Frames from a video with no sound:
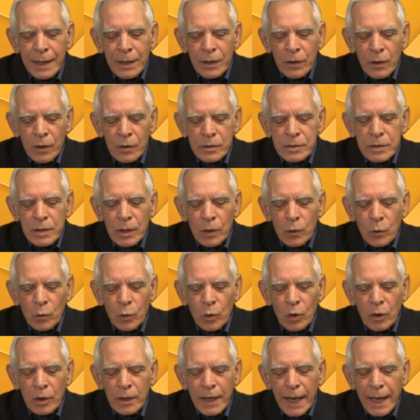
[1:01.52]
il nostro
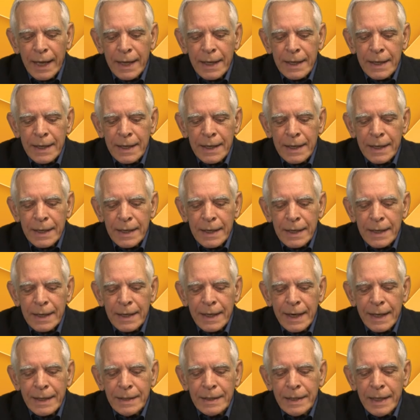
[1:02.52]
cuore,
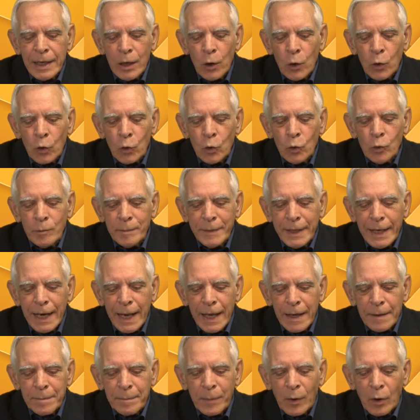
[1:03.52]
rendilo
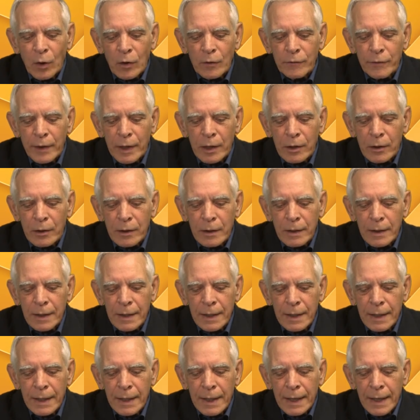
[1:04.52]
umile e povero,
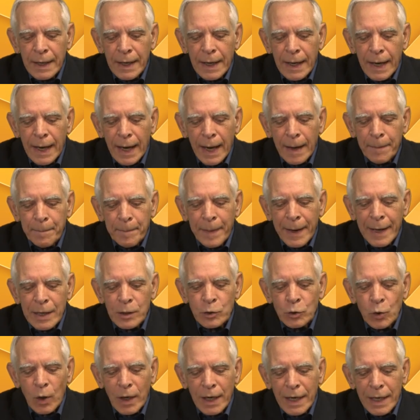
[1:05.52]

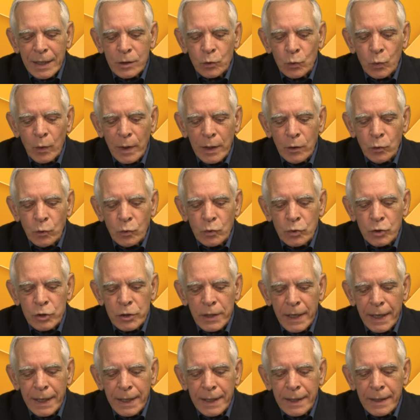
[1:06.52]
aperto alla tua
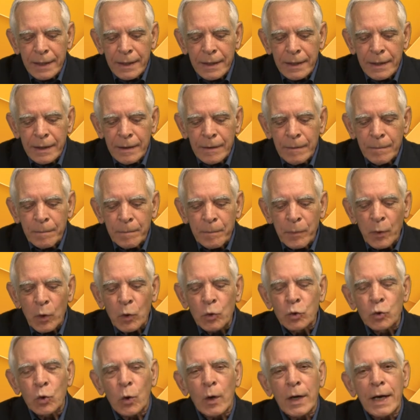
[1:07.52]
luce,
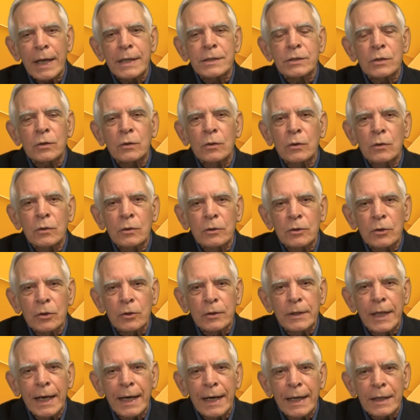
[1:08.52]
pronto all'ascolto
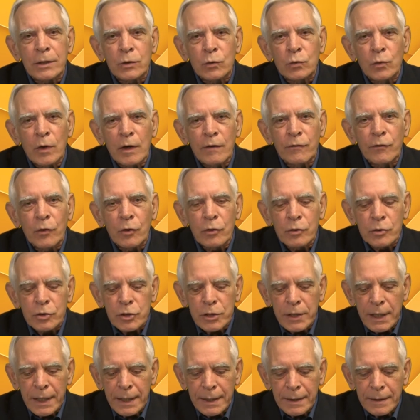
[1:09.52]
della tua
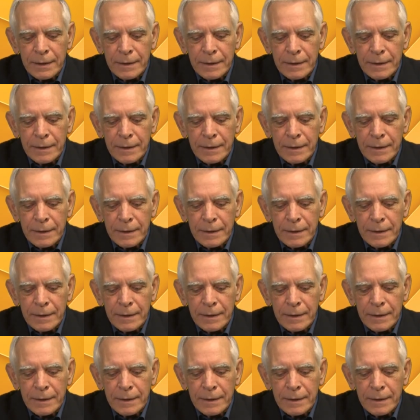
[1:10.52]
voce.